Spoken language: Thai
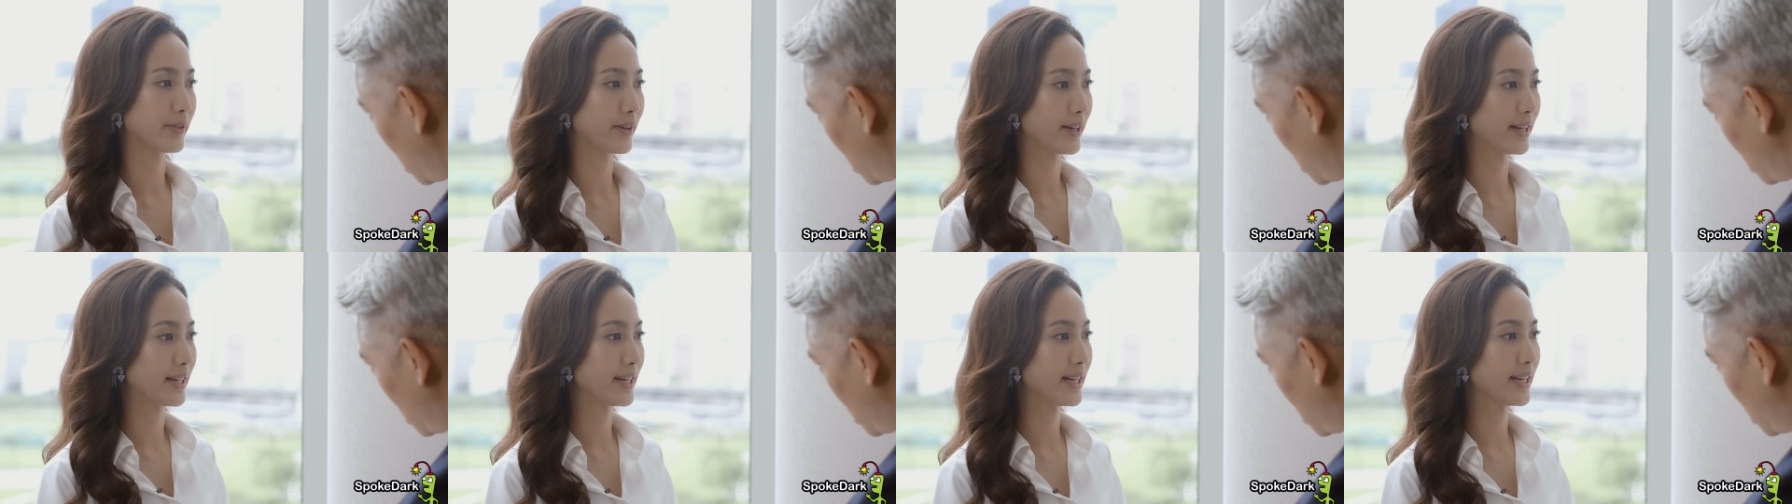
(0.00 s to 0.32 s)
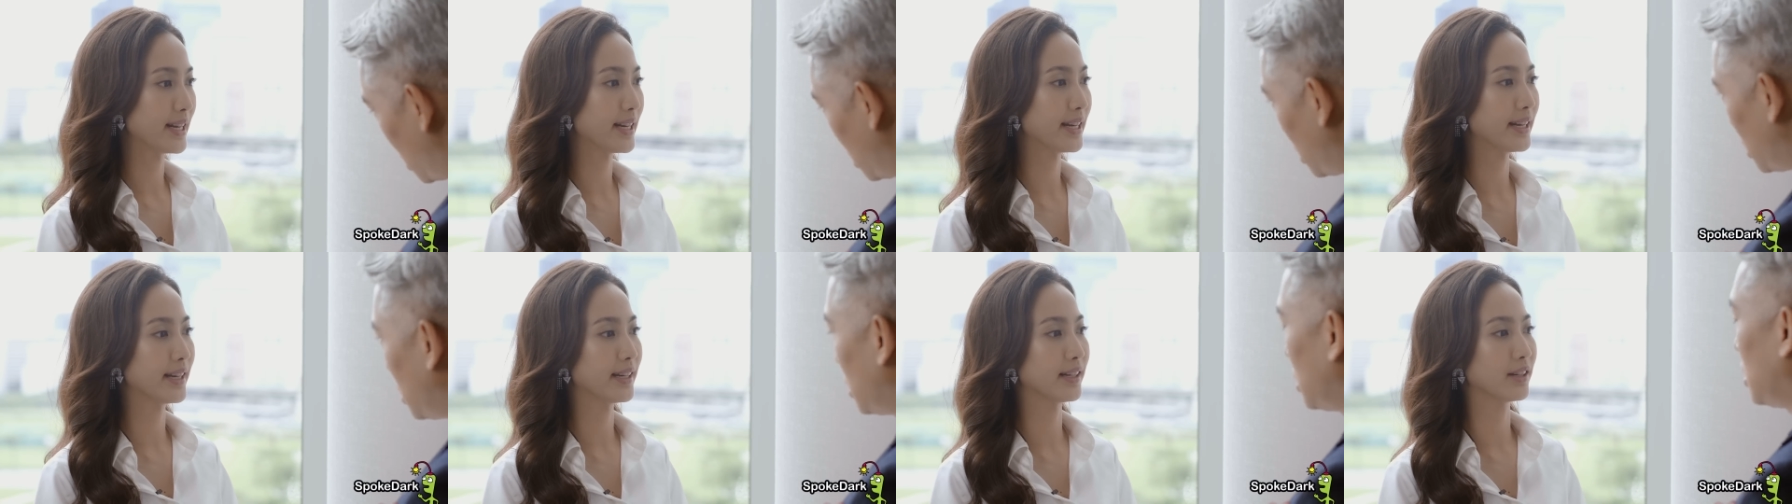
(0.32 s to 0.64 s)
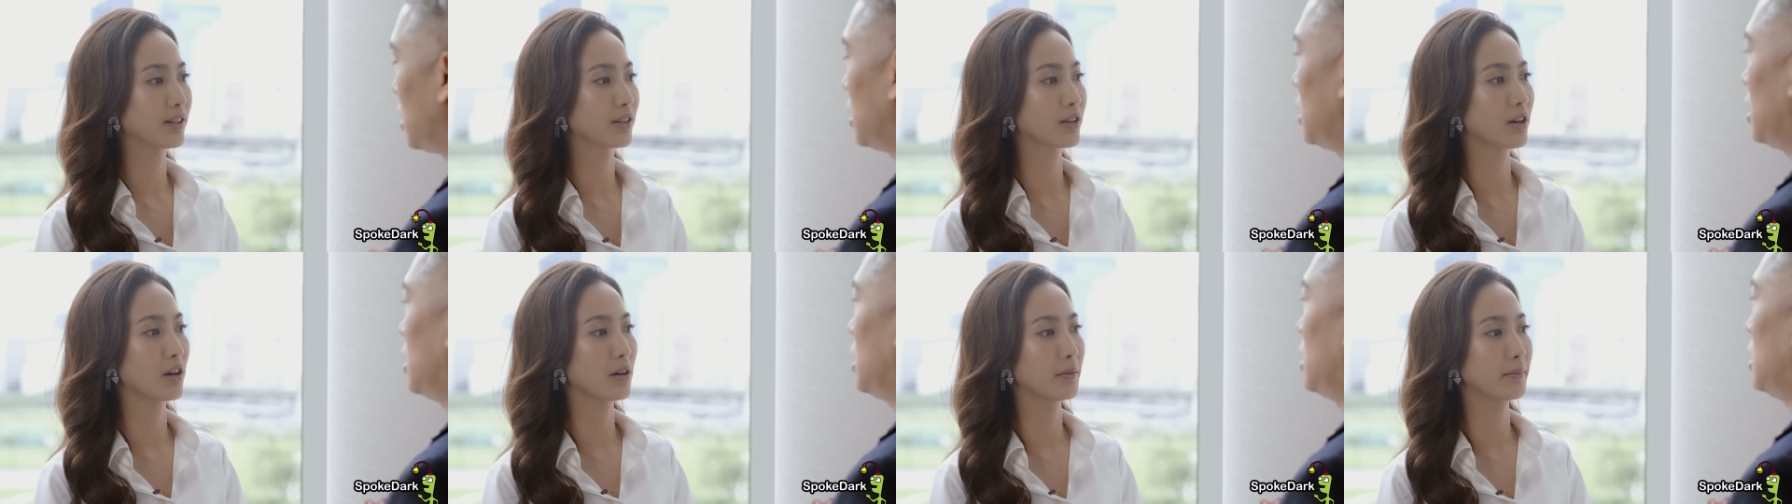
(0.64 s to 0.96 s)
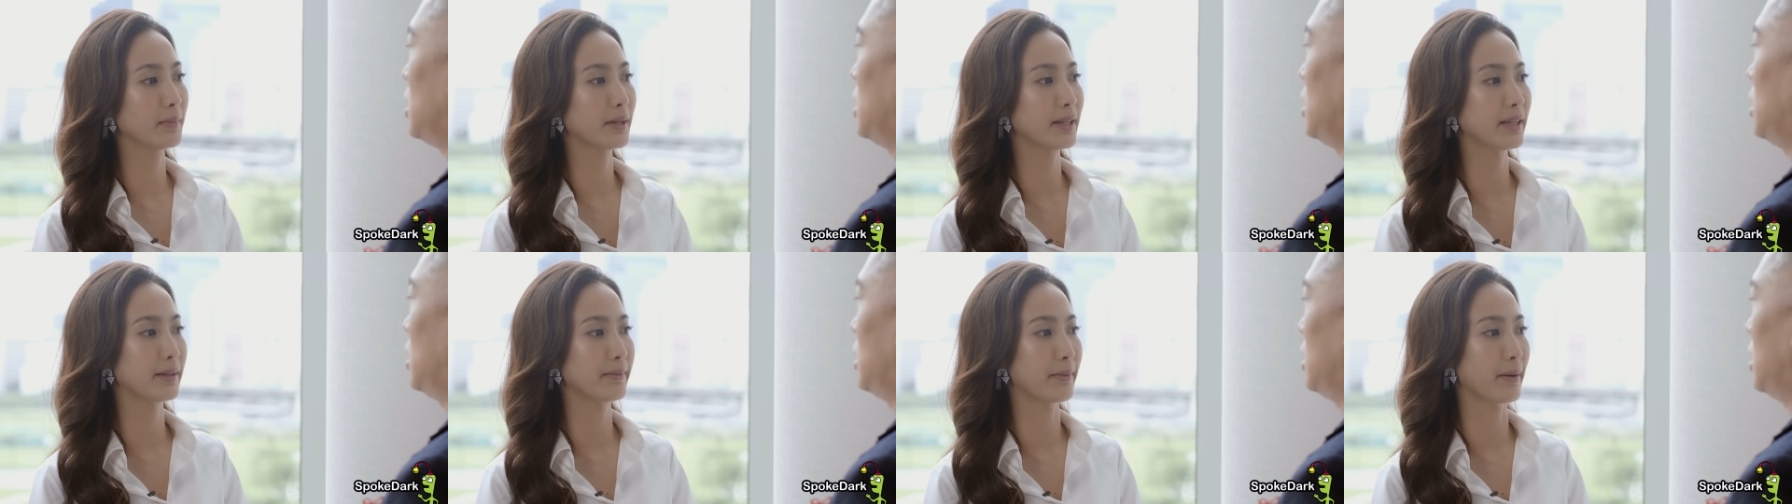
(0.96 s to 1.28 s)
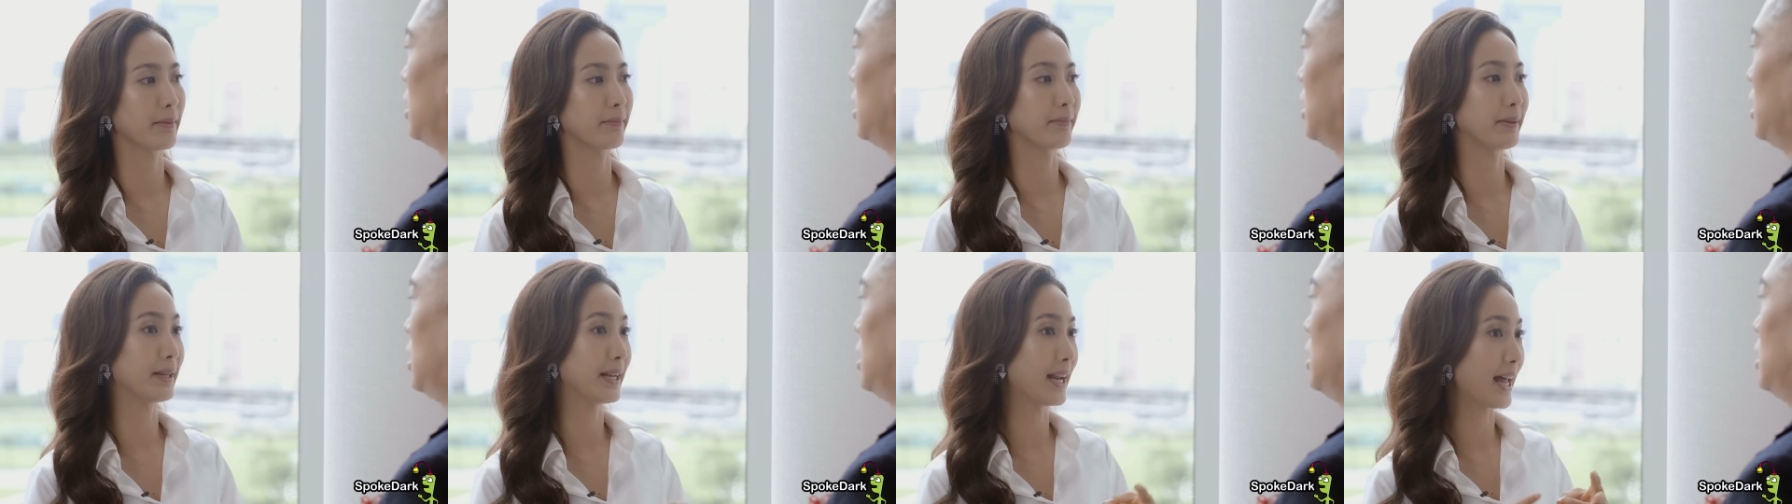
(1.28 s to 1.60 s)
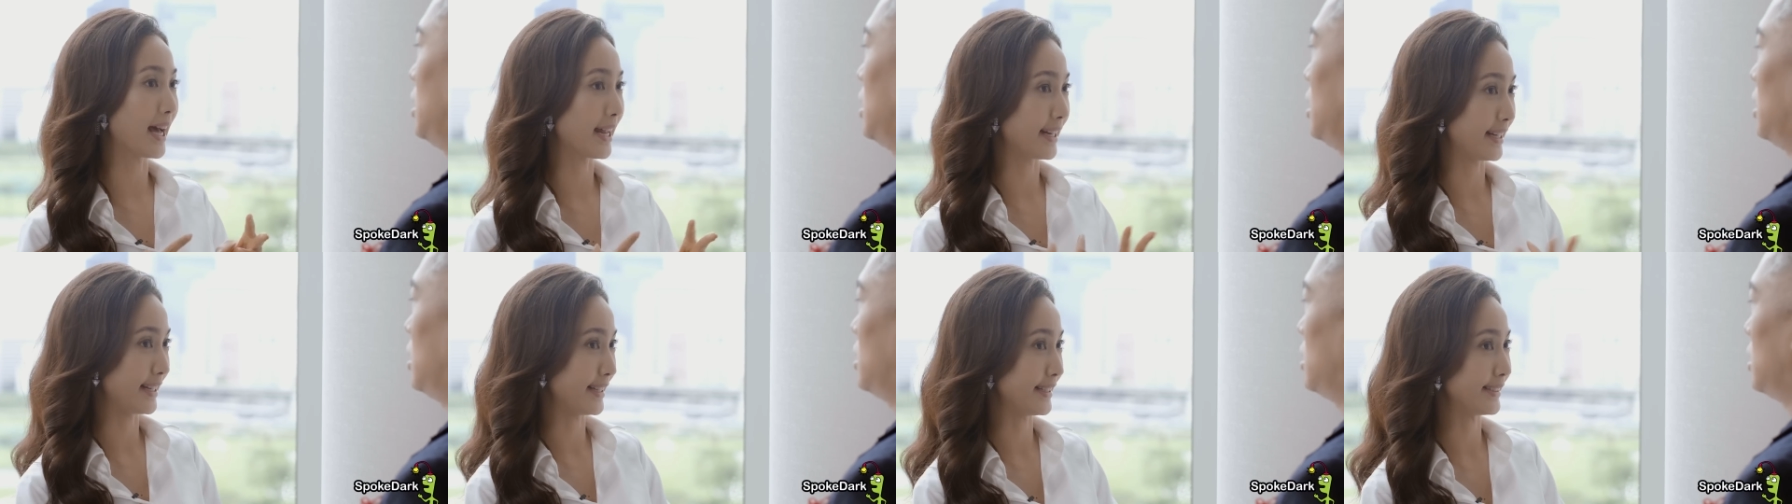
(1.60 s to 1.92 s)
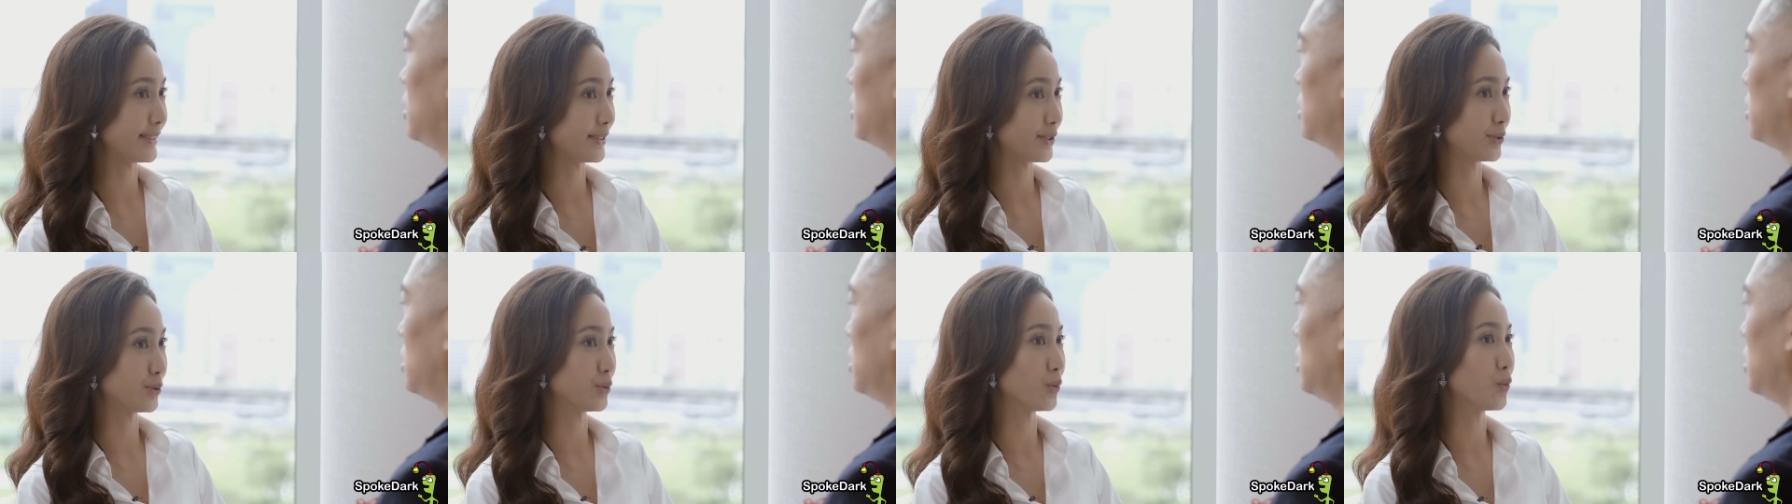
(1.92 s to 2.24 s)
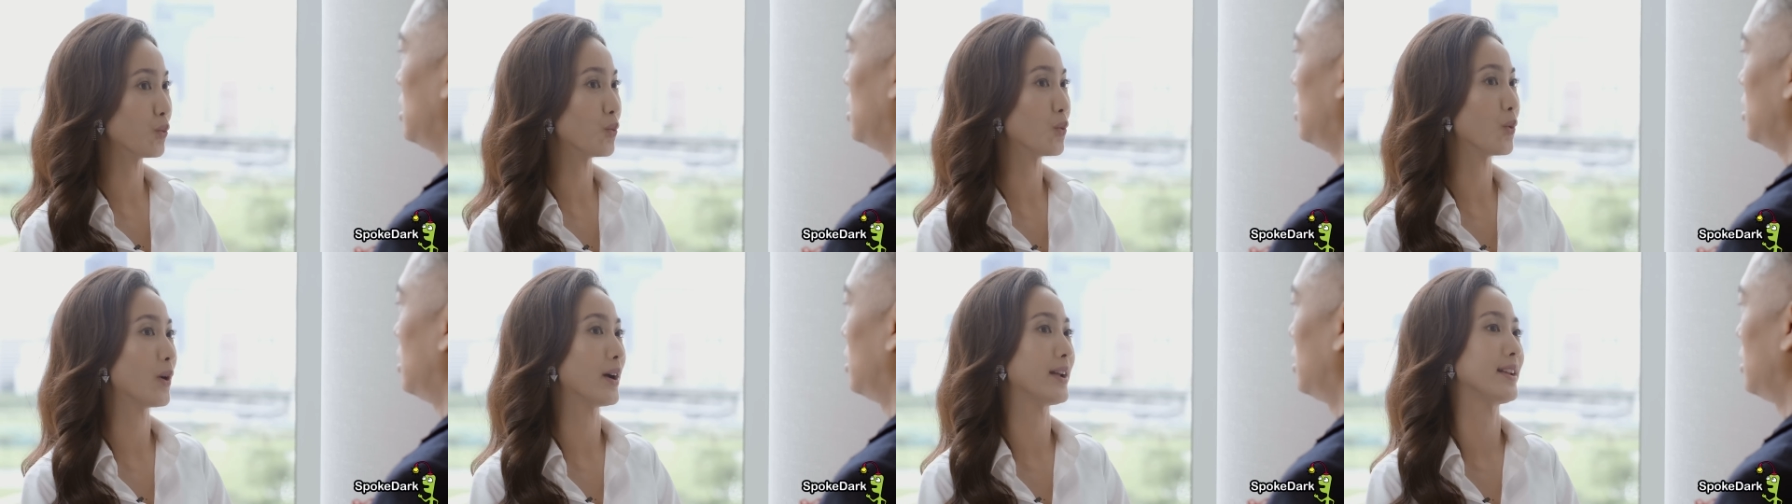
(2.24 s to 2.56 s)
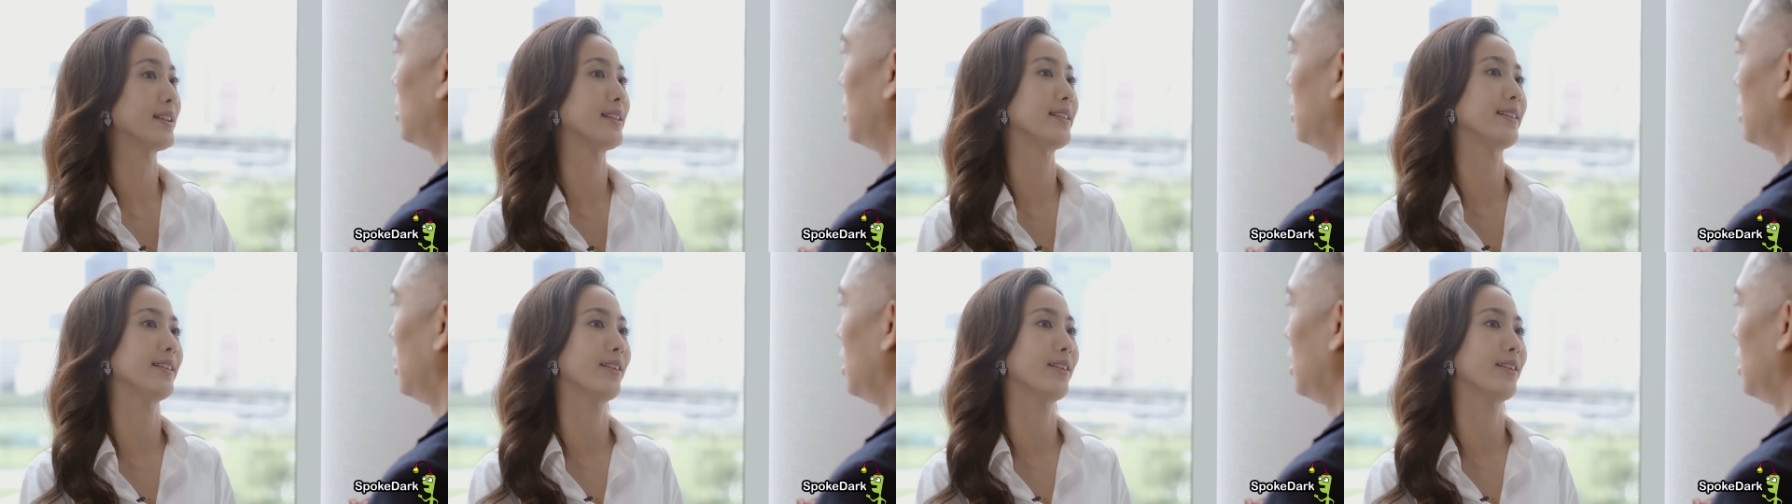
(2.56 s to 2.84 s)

เทรนนิ่งแล้วก็มีแบบพิลาทิสด้วย